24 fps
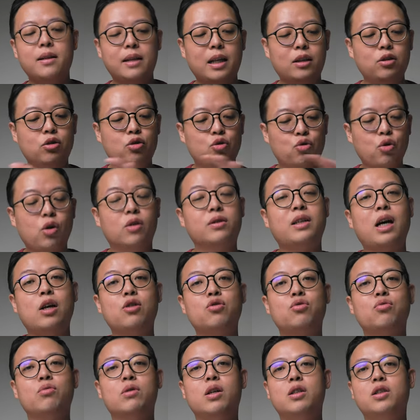那就所有参
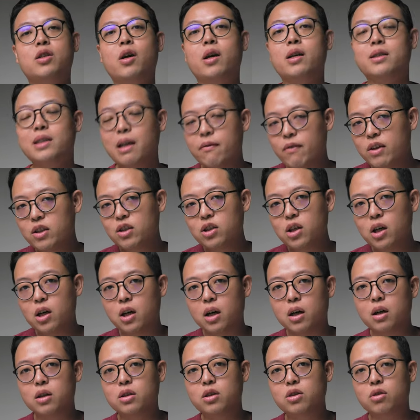数呢乘以三分之
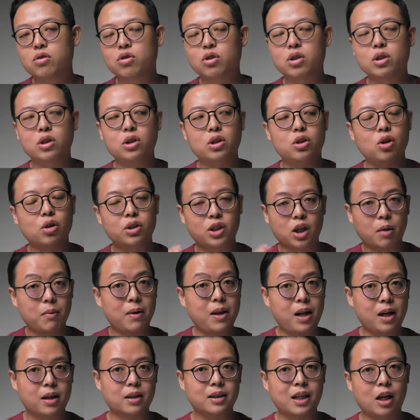二，就是用小杯
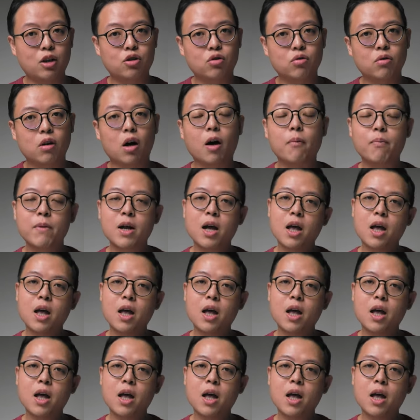量的参数咯。